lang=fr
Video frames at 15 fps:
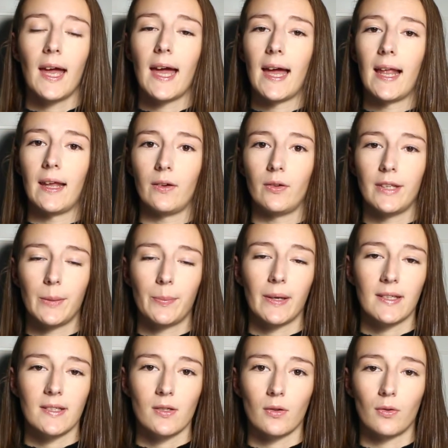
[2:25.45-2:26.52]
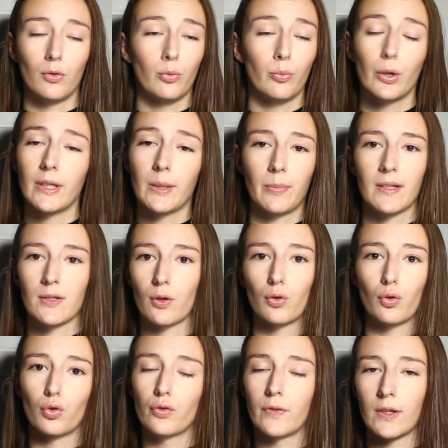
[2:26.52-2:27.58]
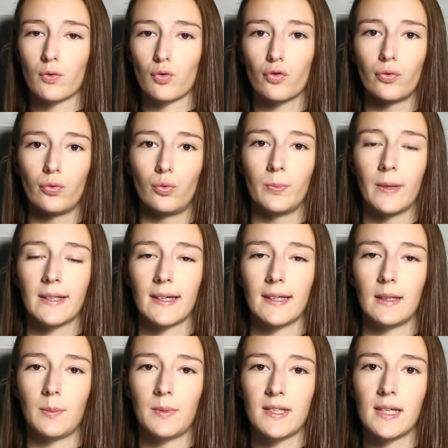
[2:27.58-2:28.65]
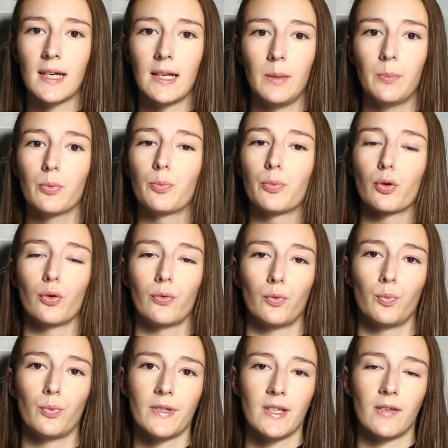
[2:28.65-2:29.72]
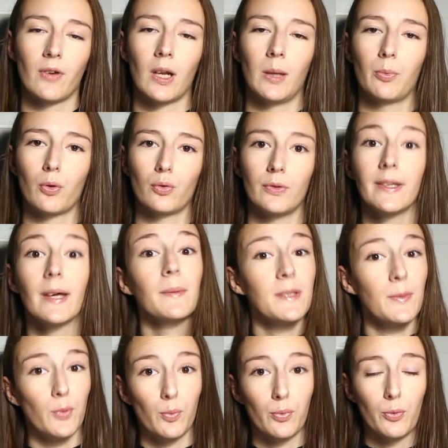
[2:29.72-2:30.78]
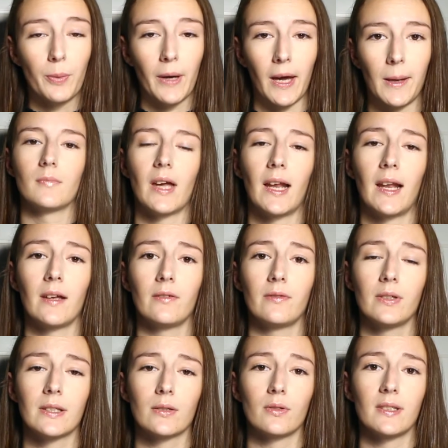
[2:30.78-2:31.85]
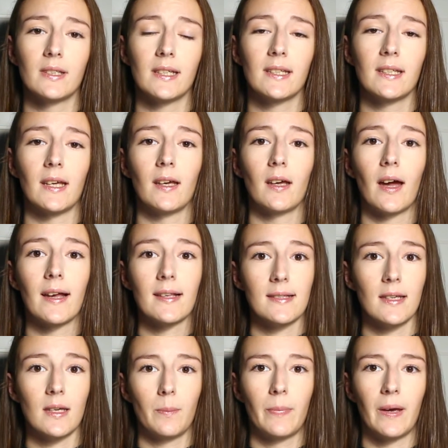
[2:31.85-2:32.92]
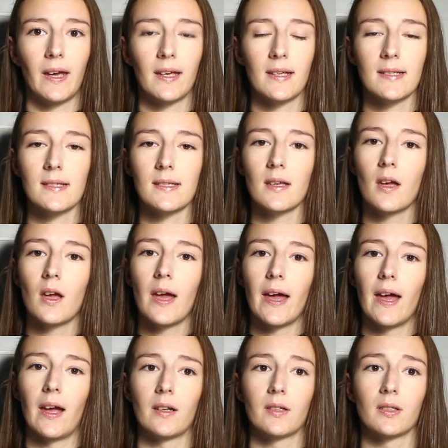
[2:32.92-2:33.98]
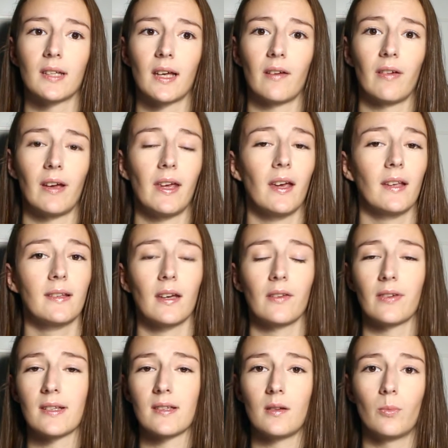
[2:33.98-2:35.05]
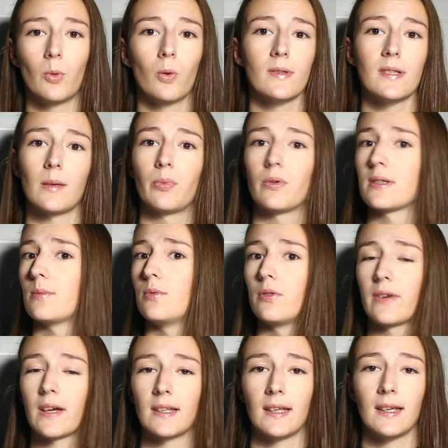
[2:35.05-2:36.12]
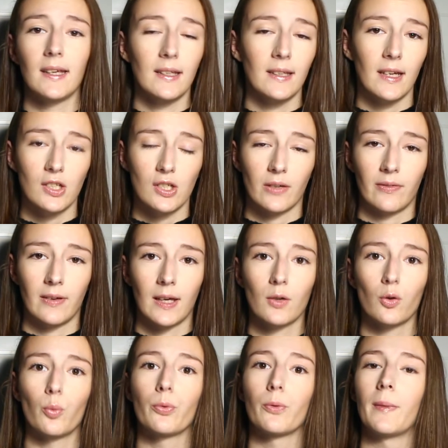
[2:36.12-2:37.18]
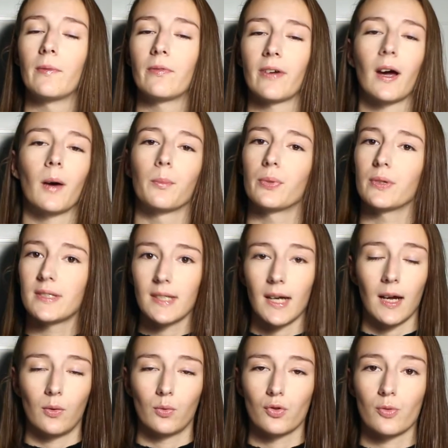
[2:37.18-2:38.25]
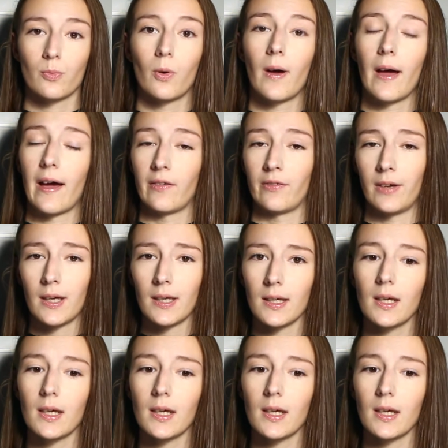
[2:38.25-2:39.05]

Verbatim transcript: Elle a une épaisseur, une bonne épaisseur. De toute façon, je vous mettrai des petits clips pour que vous puissiez voir les produits d'un petit peu plus près. Elle a une viscosité qui est assez épaisse. Elle se travaille très facilement. C'est possible de faire des gainages avec. On peut même faire un petit rallongement avec.